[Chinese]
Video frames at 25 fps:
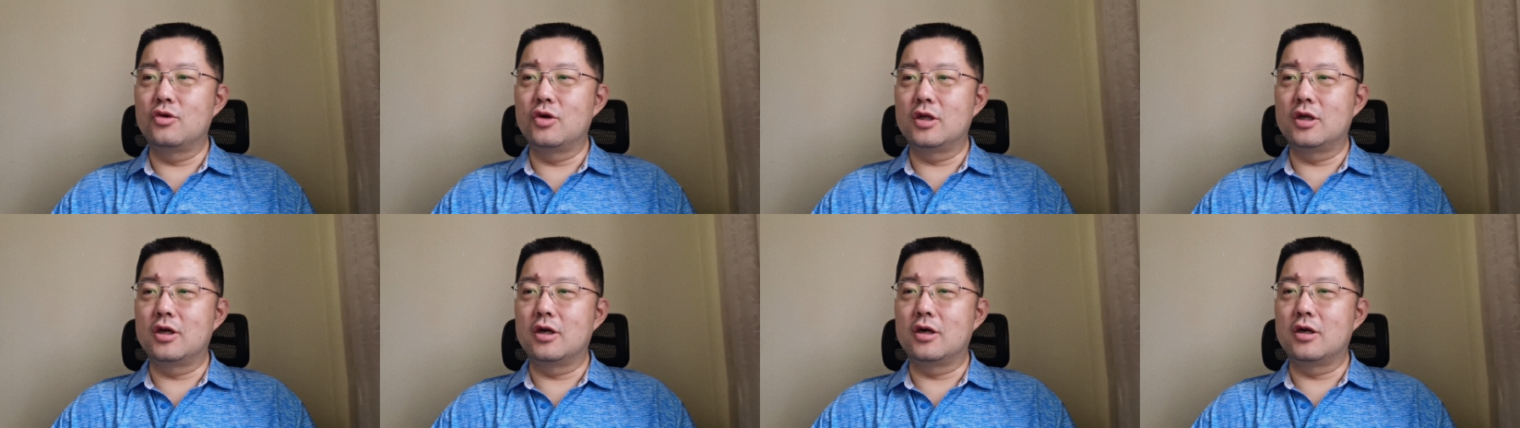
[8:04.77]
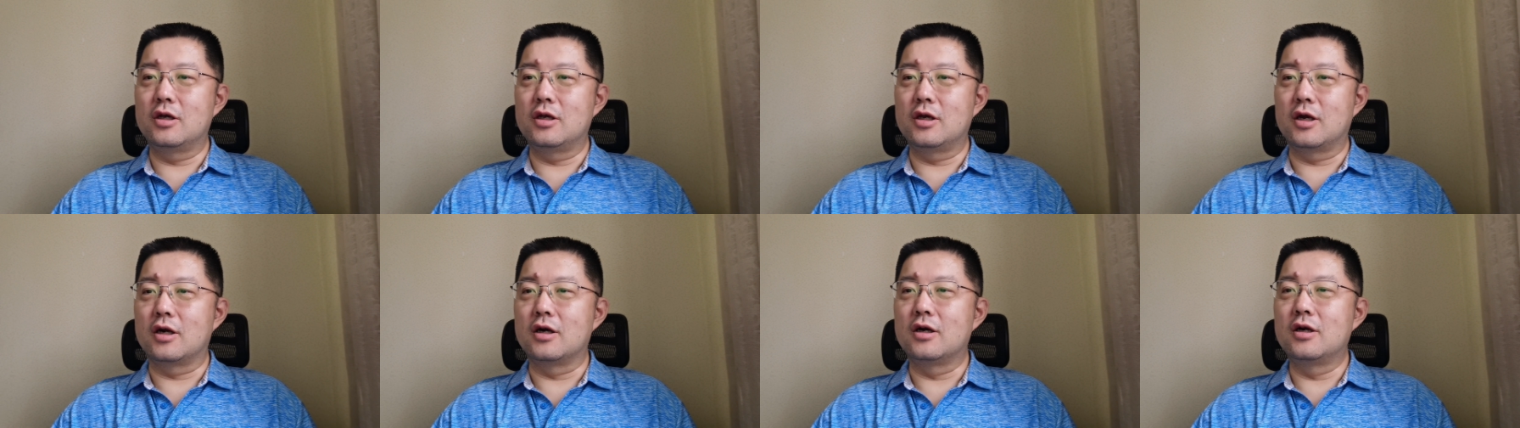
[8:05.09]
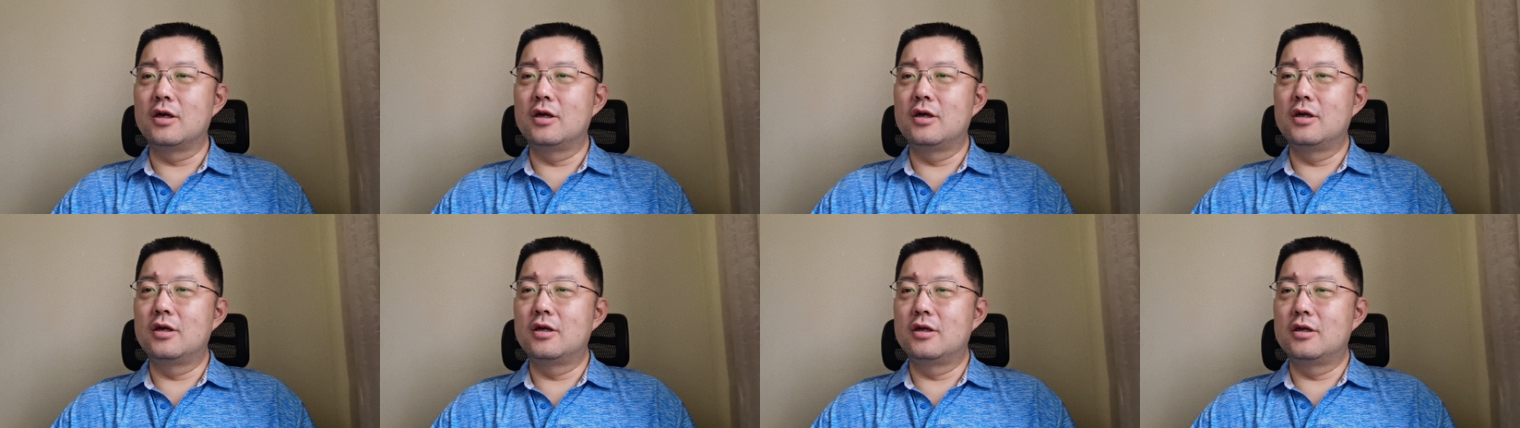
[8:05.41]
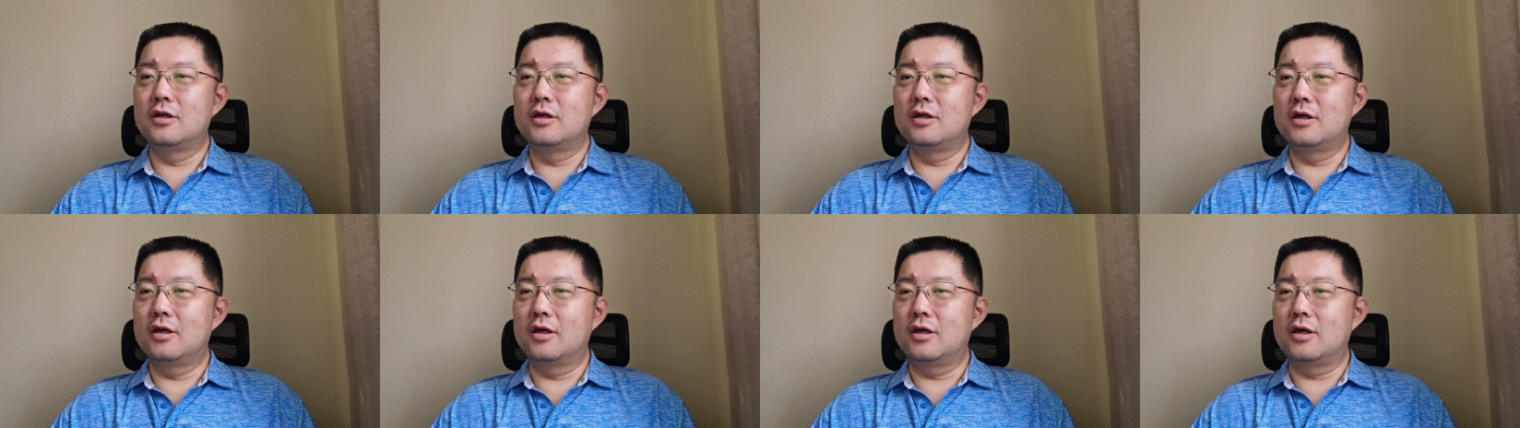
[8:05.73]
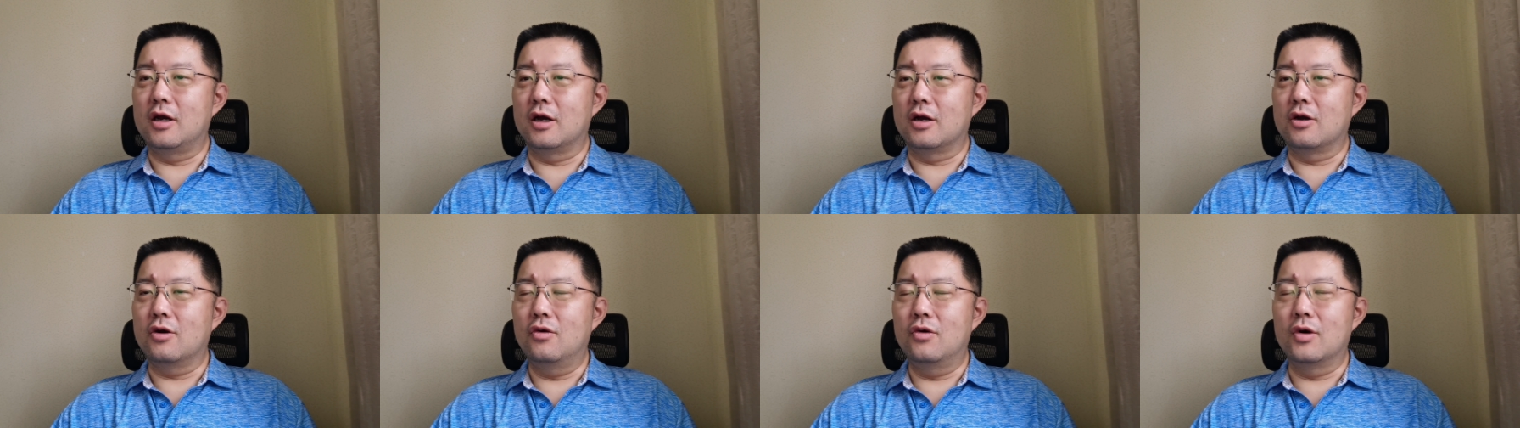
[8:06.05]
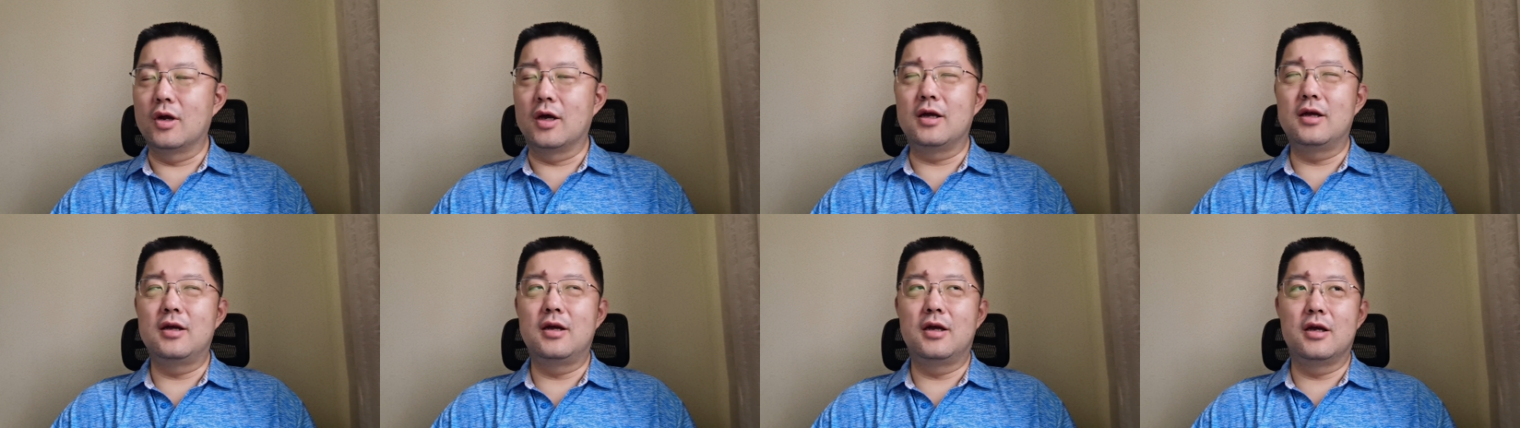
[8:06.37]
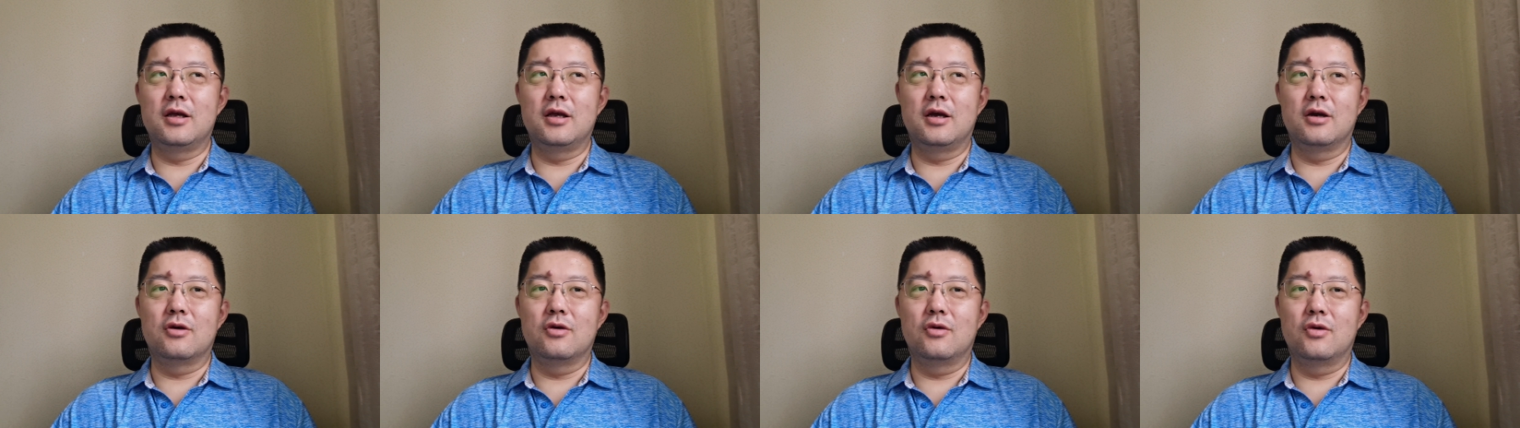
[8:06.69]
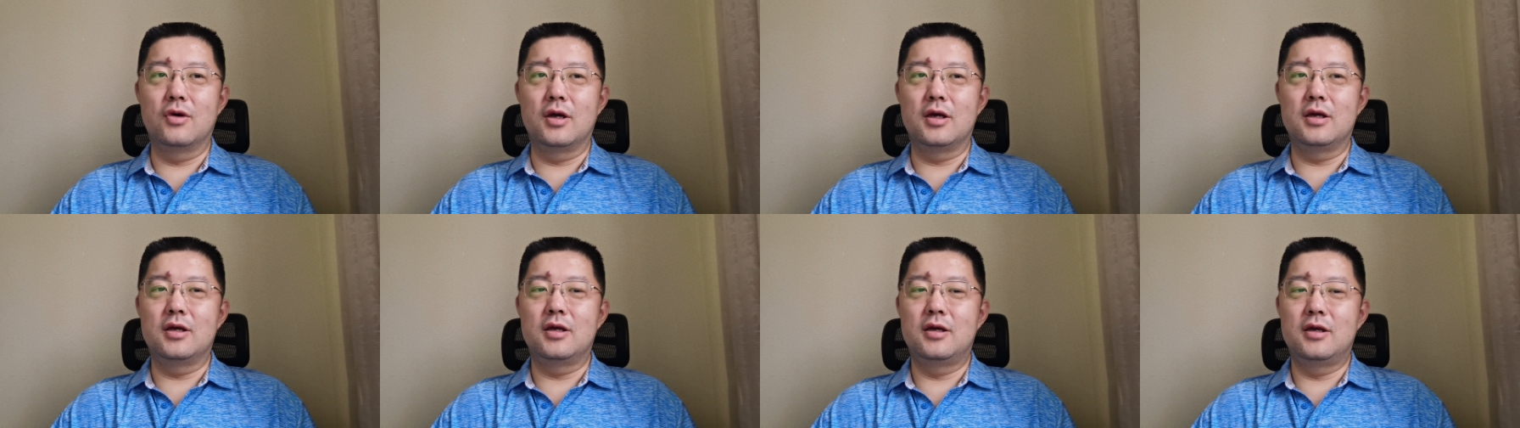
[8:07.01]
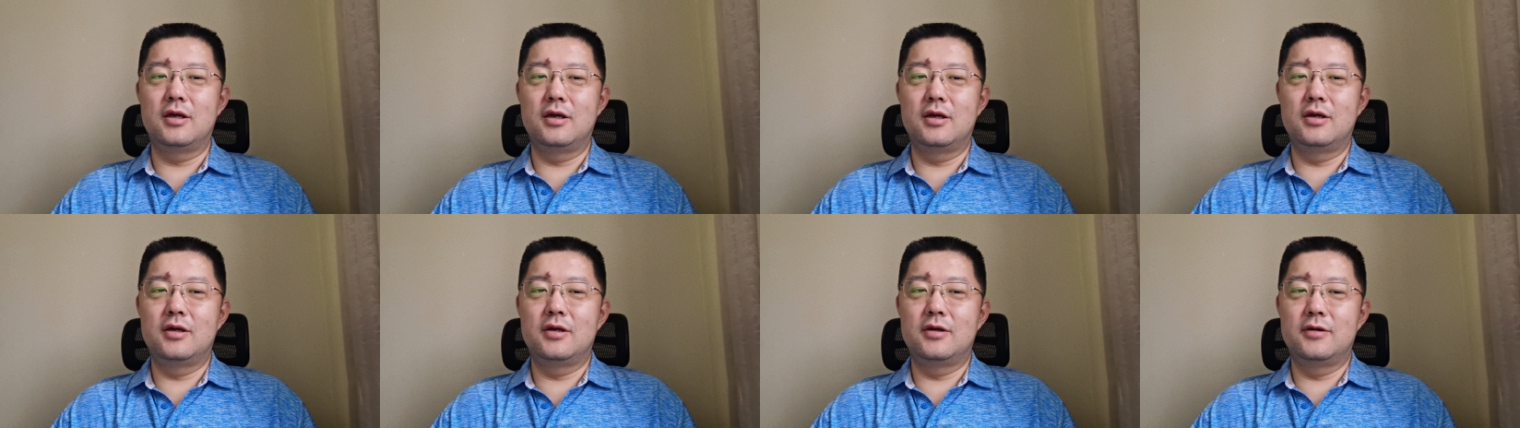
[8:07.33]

Twitter 一下也够了，也够了。